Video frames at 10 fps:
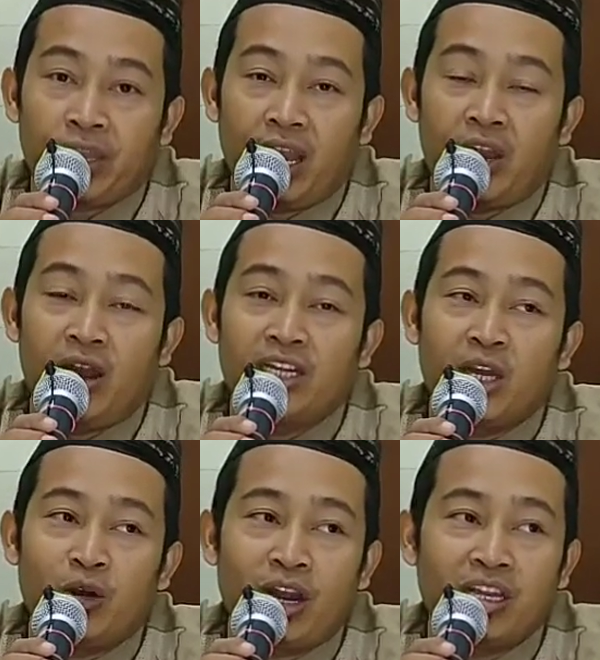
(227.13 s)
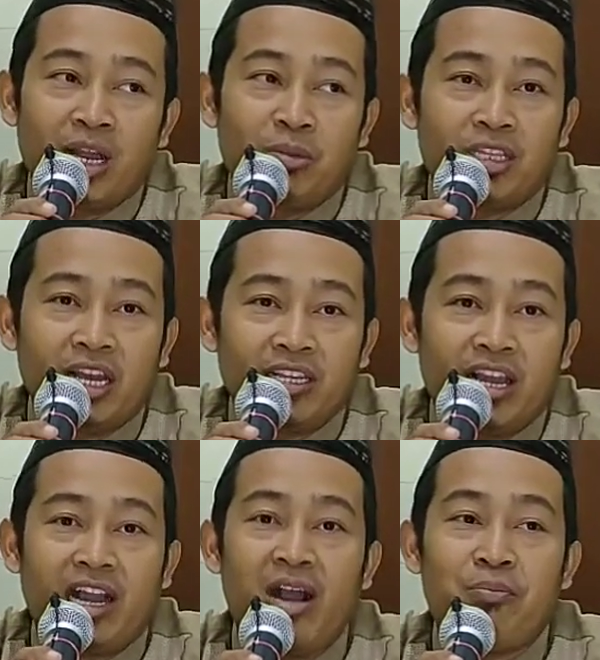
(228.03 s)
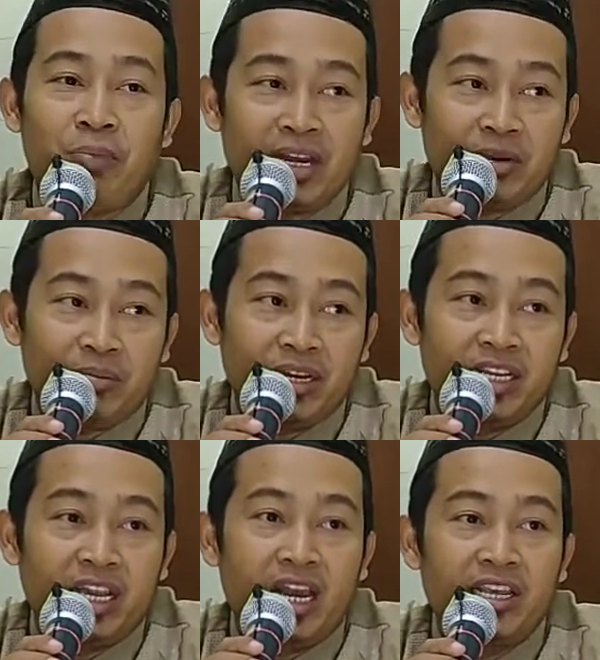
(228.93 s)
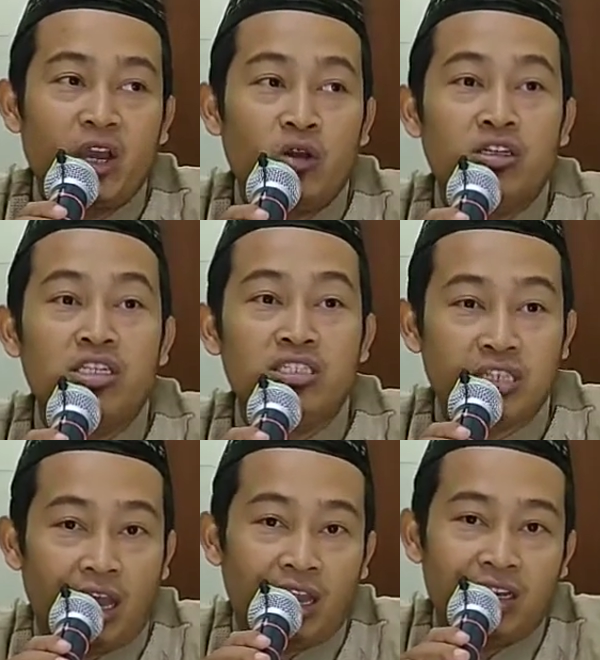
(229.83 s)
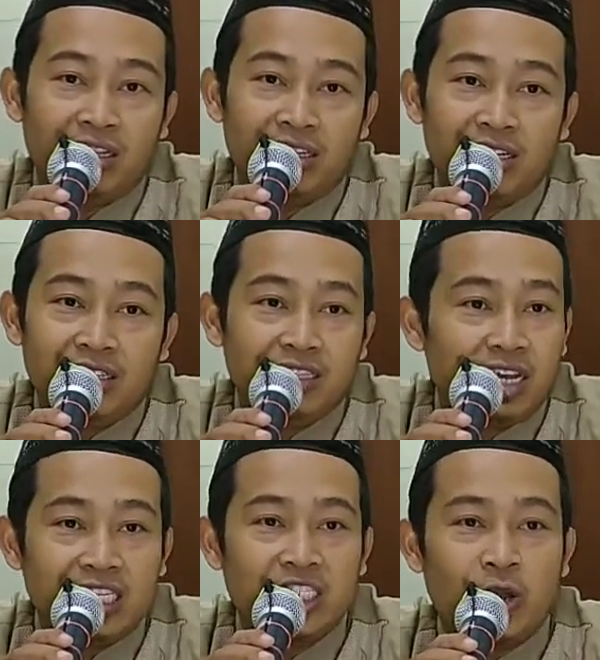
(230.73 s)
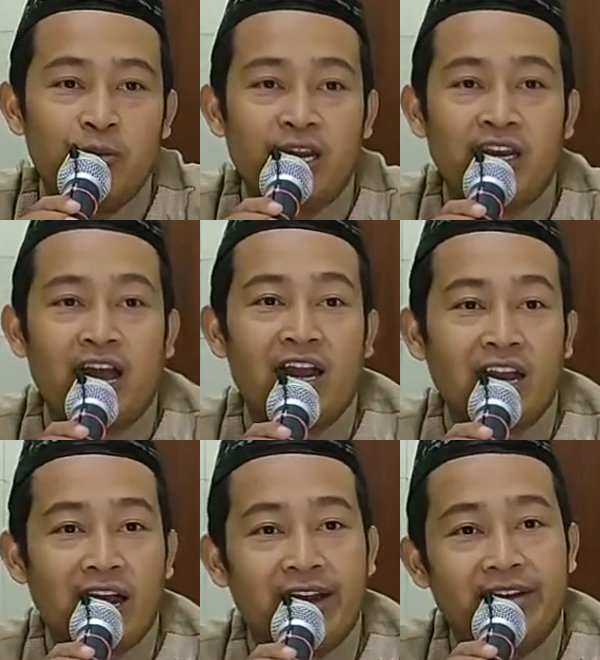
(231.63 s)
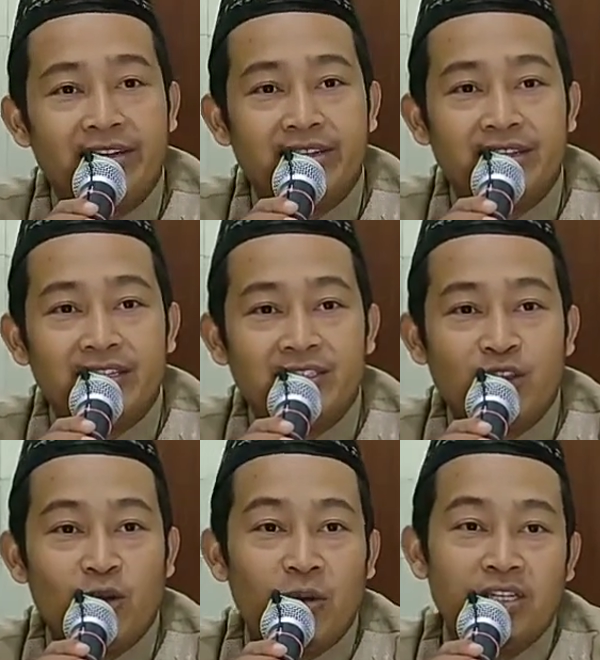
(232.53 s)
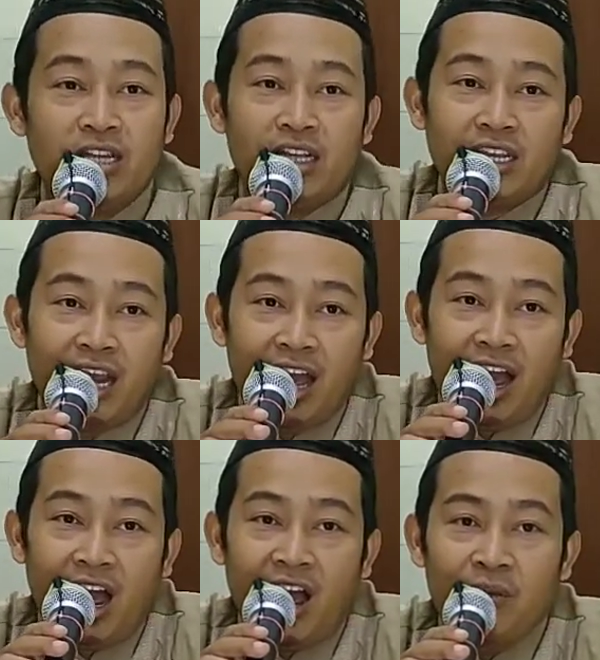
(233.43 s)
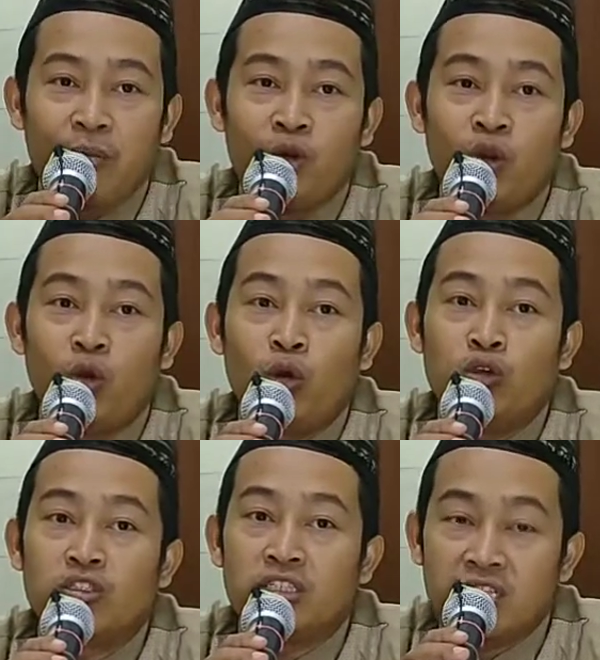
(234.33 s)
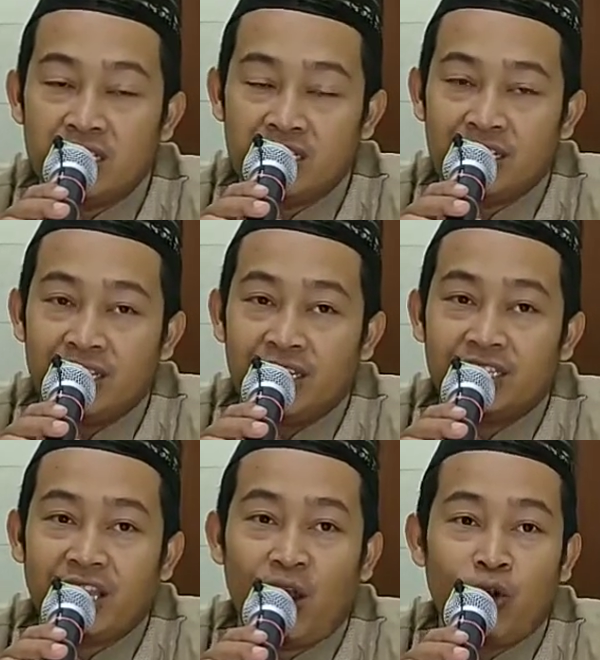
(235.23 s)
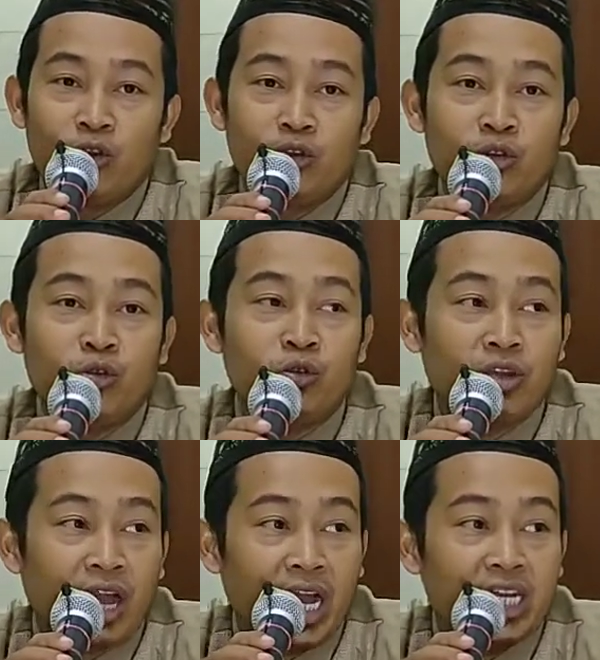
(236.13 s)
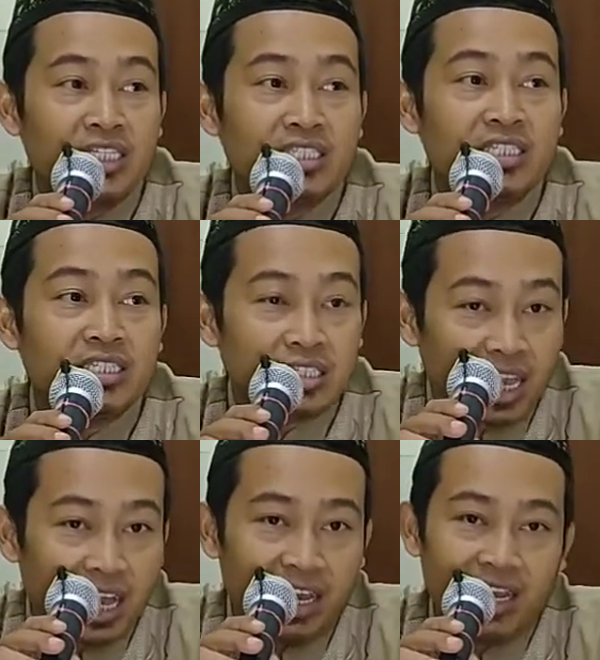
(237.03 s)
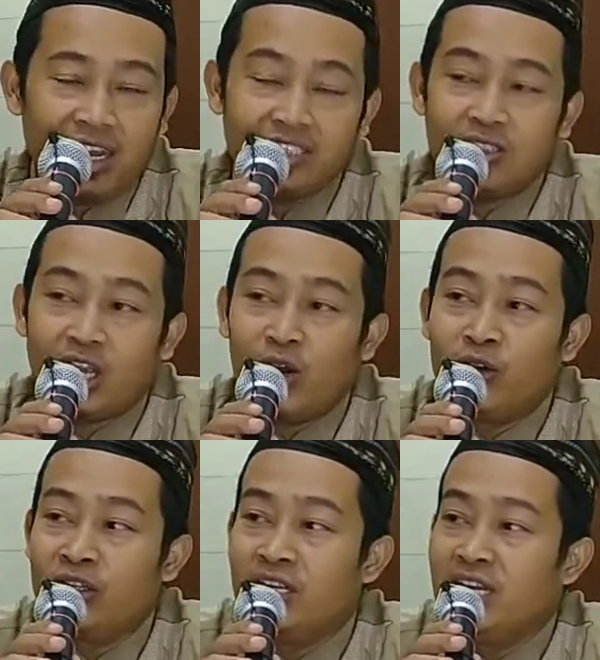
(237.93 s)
Kalau ada orang yang bertanya kapan meninggalnya Khadijah? tidak dijawab dengan angka jawabannya adalah amul husni tahun duka cita atau tahun